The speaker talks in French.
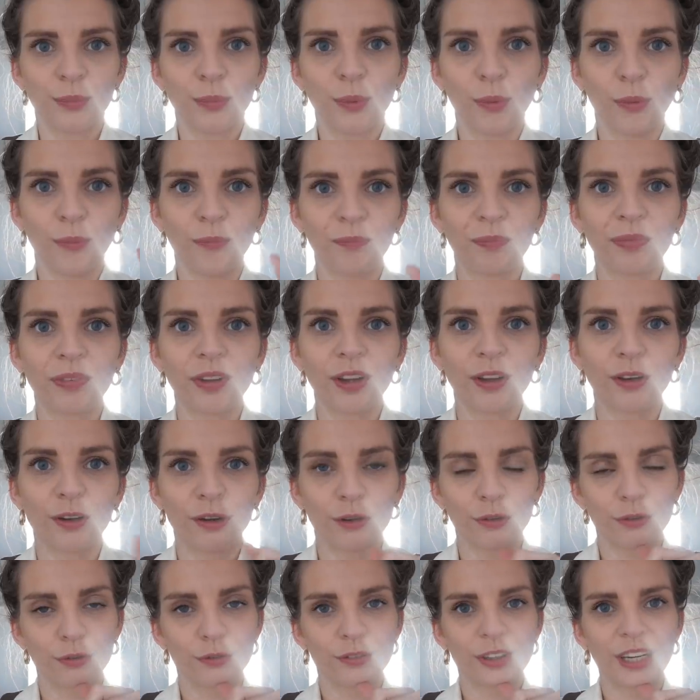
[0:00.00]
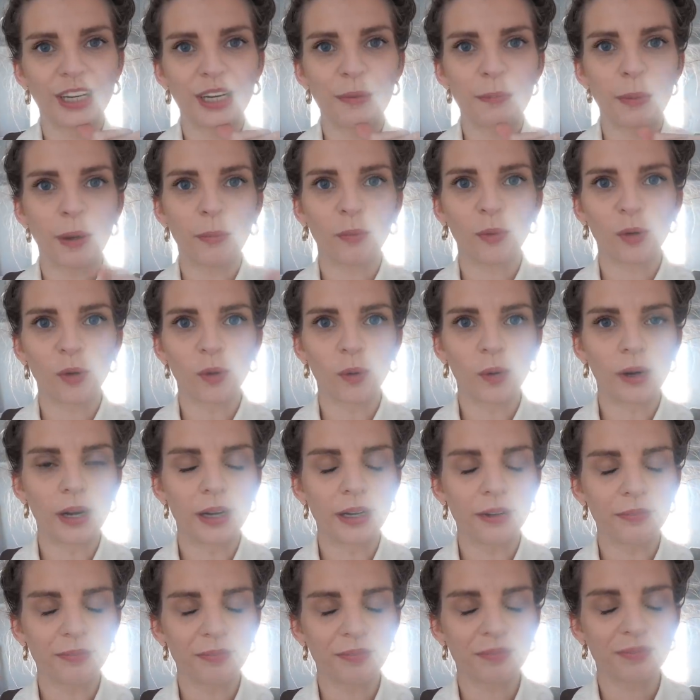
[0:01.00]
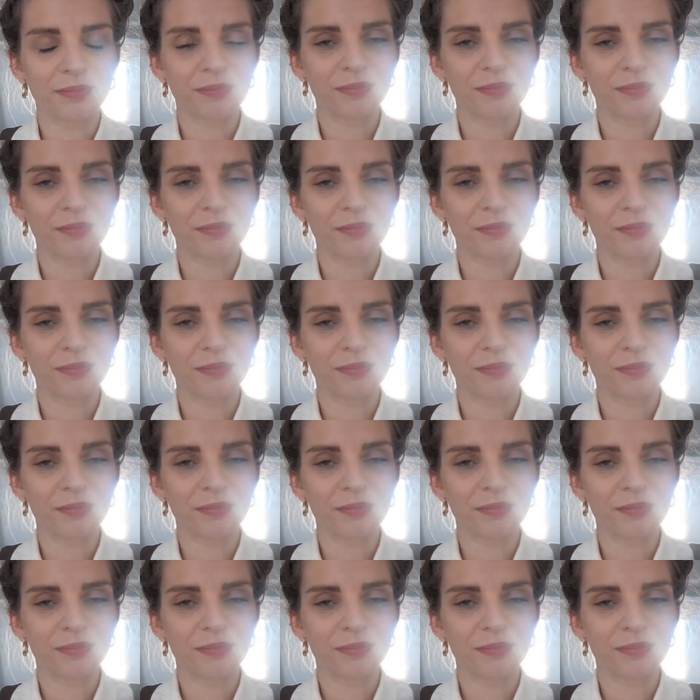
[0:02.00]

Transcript: Bon, euh, vous n'allez pas me croire,